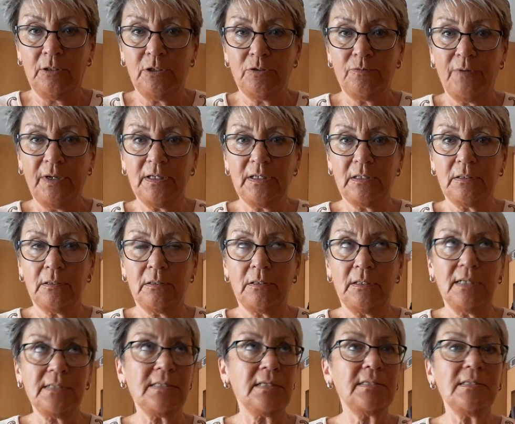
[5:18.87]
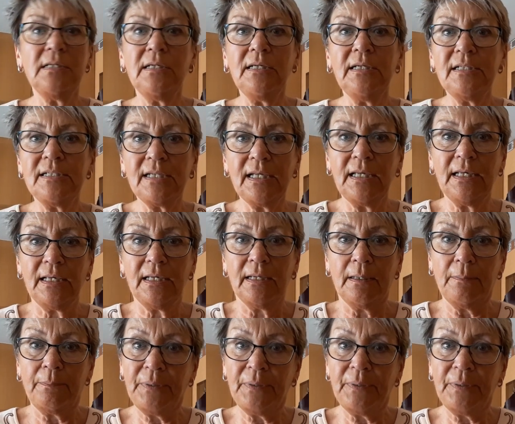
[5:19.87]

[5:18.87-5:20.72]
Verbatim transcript: Ich werde das ist eine Idee.